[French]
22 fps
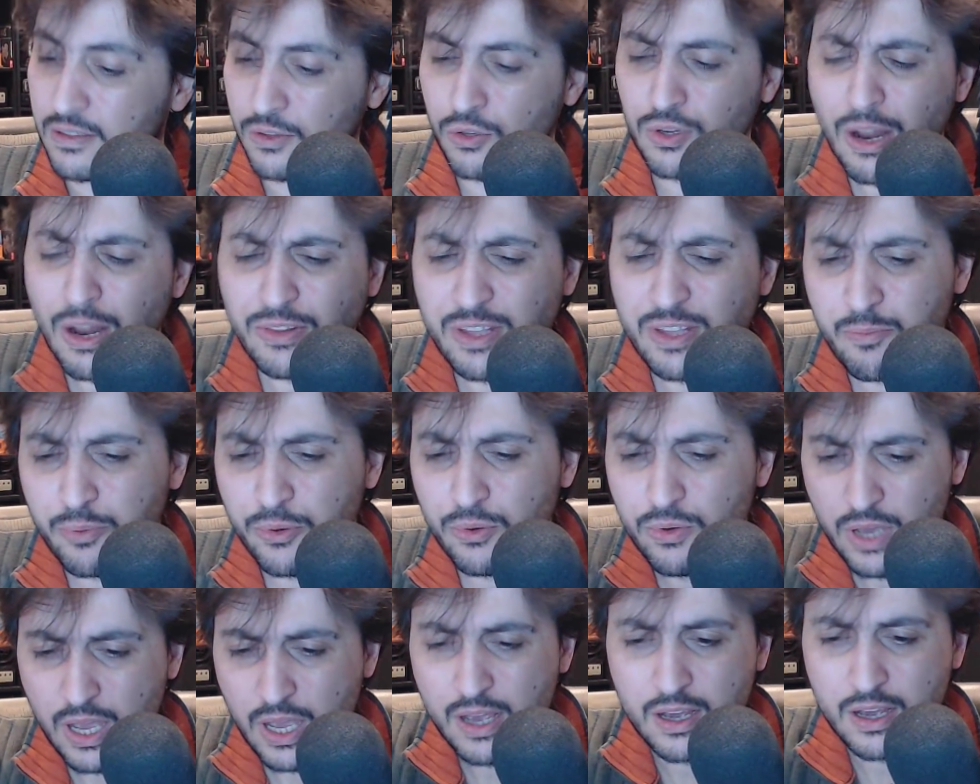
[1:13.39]
Donc là on n'est
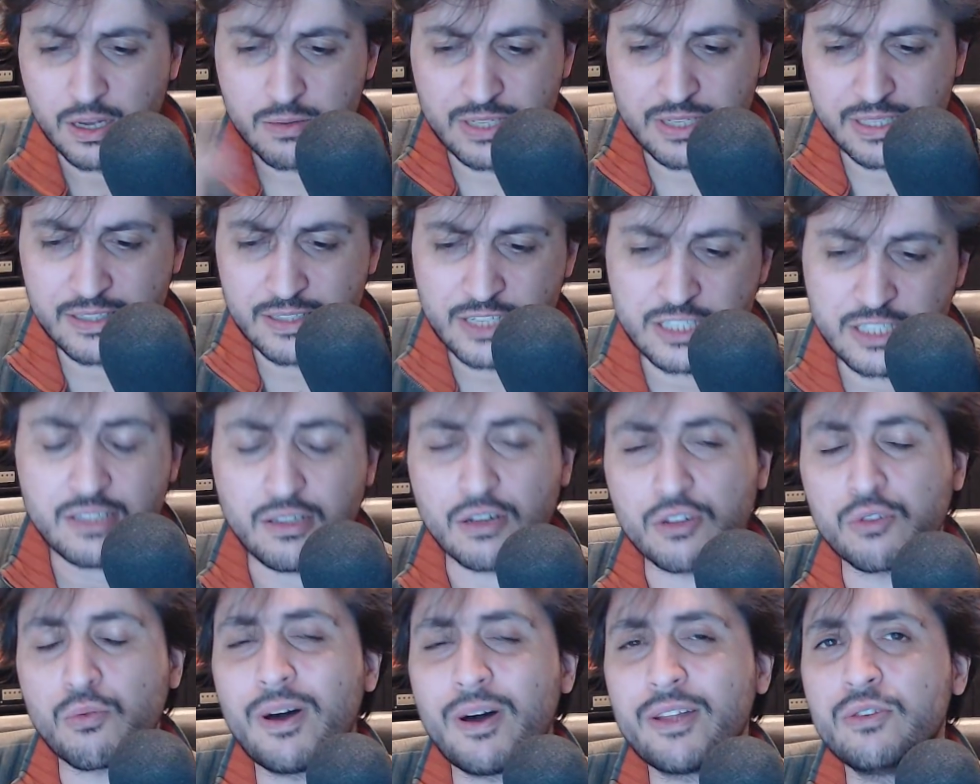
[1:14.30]
plus, comme j'ai déjà dit, dans le
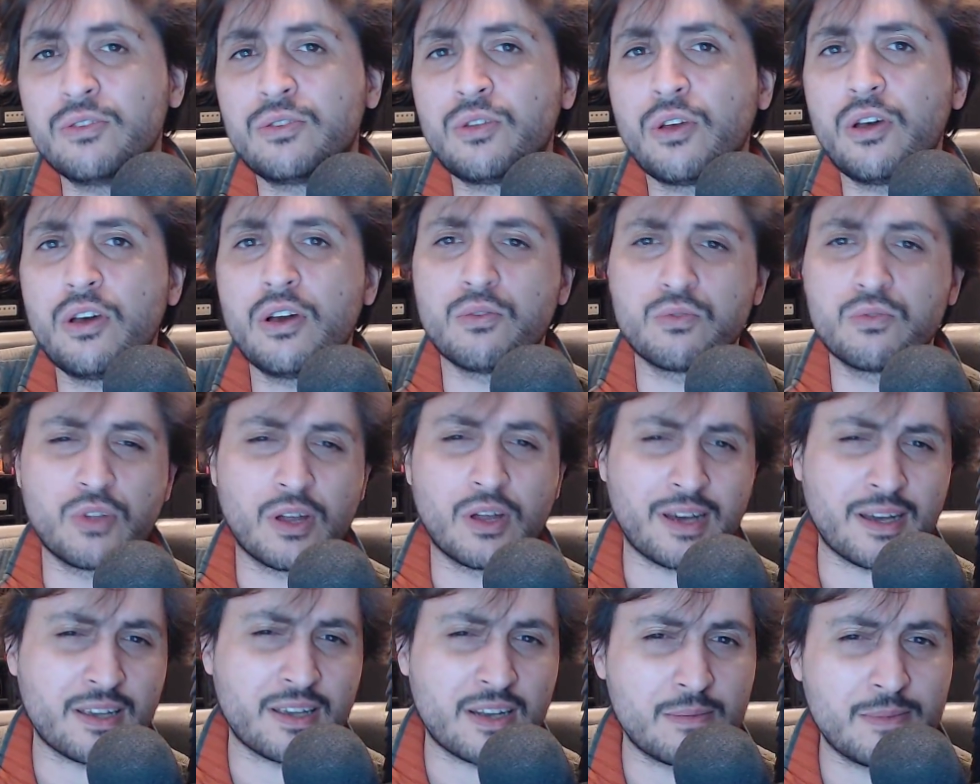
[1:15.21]
droit d'auteur ou dans
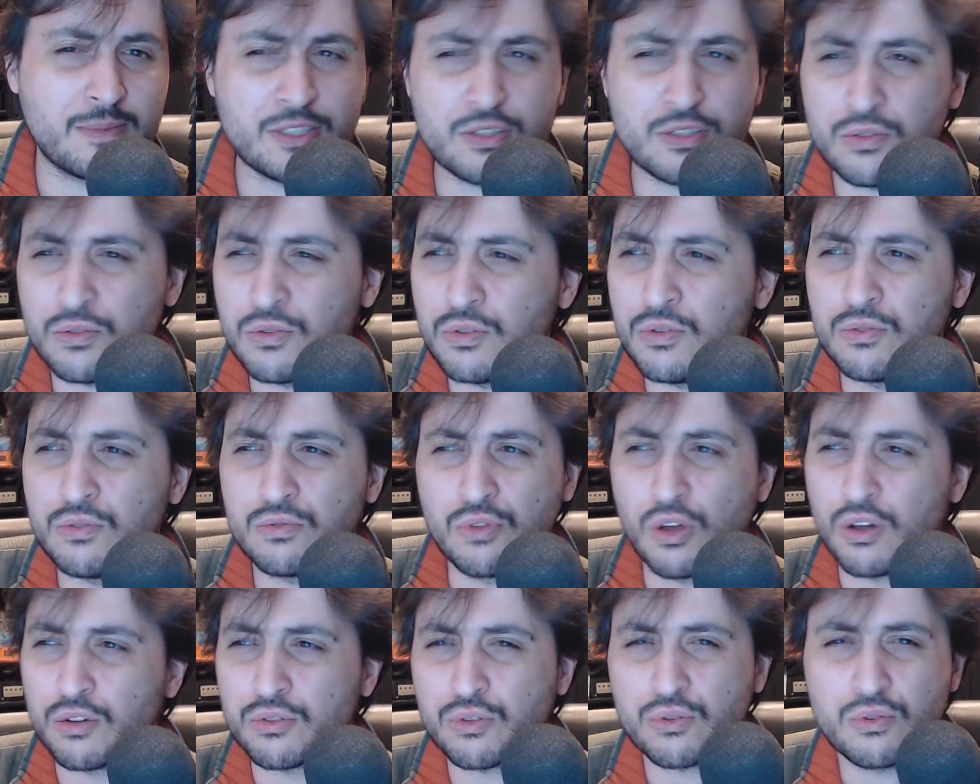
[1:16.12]
la réclamation ou
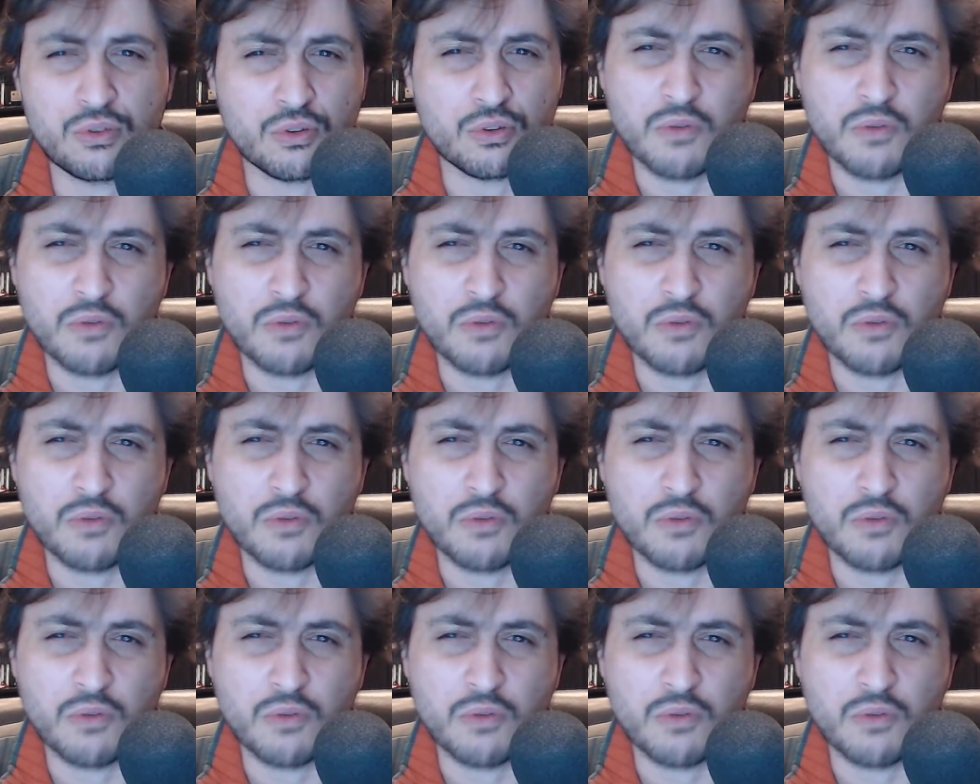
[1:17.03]
dans le truc,